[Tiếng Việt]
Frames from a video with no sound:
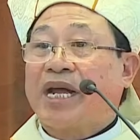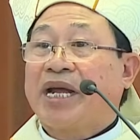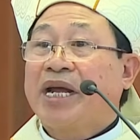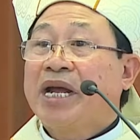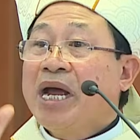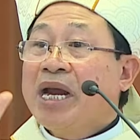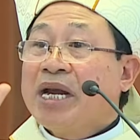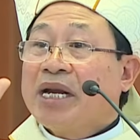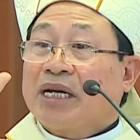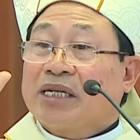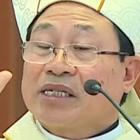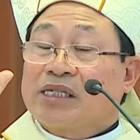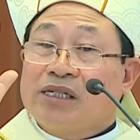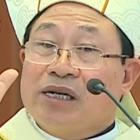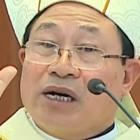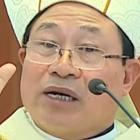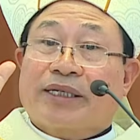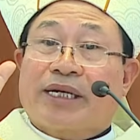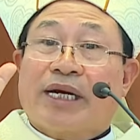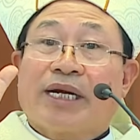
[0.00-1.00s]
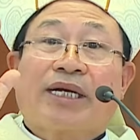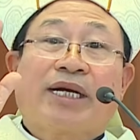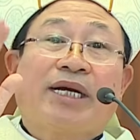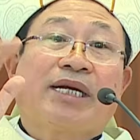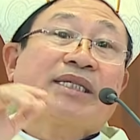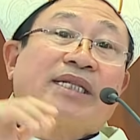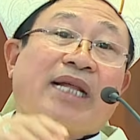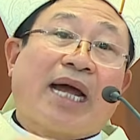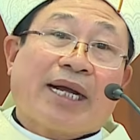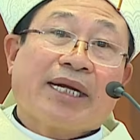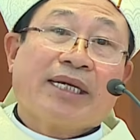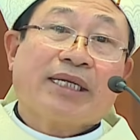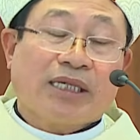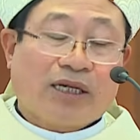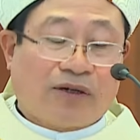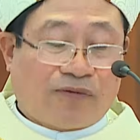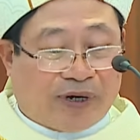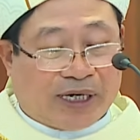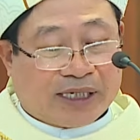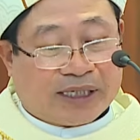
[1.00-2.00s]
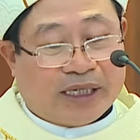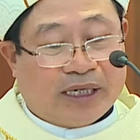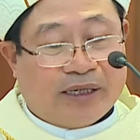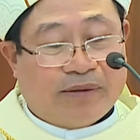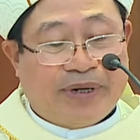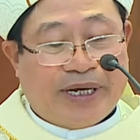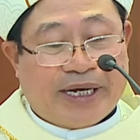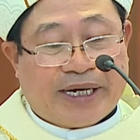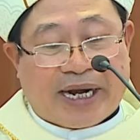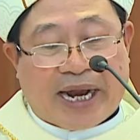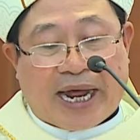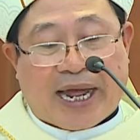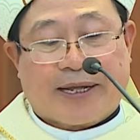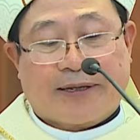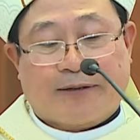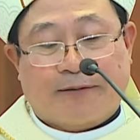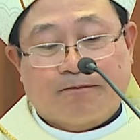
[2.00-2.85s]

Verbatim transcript: này là dựa trên kinh thánh chứ không phải tự biện ra.